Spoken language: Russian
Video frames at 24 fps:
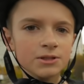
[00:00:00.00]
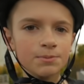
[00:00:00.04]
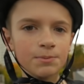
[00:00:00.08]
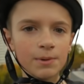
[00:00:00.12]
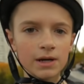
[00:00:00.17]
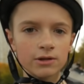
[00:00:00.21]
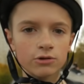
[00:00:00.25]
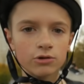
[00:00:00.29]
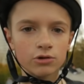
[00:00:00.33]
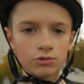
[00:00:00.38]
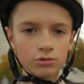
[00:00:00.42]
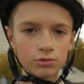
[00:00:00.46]

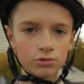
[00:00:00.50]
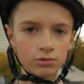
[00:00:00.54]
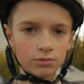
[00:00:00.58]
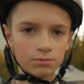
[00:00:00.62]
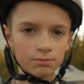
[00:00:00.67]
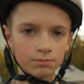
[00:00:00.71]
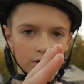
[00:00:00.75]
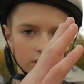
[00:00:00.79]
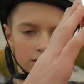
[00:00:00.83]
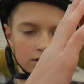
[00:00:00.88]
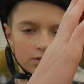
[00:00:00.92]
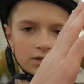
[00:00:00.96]
спайн, он
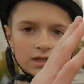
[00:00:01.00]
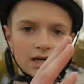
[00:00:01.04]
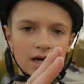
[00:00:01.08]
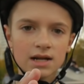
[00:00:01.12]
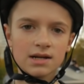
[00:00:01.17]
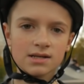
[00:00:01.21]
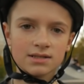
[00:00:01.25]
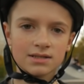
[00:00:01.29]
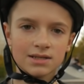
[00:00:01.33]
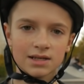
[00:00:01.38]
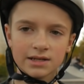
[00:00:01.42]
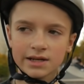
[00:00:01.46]

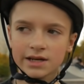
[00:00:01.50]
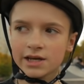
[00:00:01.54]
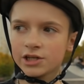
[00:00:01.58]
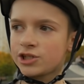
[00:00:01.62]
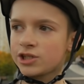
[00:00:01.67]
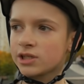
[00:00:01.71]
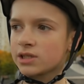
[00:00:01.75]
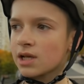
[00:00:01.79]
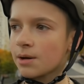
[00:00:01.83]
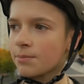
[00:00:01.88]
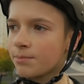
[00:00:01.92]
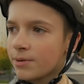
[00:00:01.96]
гораздо
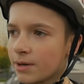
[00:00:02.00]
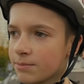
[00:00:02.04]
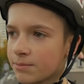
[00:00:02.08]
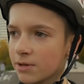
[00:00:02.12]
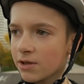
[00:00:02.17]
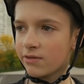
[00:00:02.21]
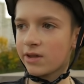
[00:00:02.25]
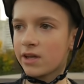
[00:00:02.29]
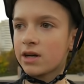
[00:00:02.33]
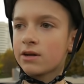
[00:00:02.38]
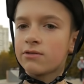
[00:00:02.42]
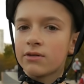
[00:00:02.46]
резче, и там прям
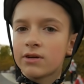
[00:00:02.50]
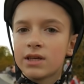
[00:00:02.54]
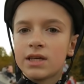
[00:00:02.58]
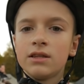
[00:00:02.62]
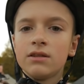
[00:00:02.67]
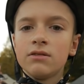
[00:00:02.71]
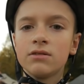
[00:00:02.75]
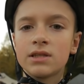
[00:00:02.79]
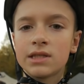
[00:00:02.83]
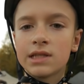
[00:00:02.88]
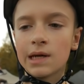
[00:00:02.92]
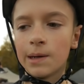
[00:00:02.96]
наверх
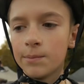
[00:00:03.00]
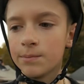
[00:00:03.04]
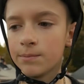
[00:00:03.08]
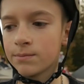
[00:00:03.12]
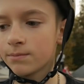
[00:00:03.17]
выкидывает, там,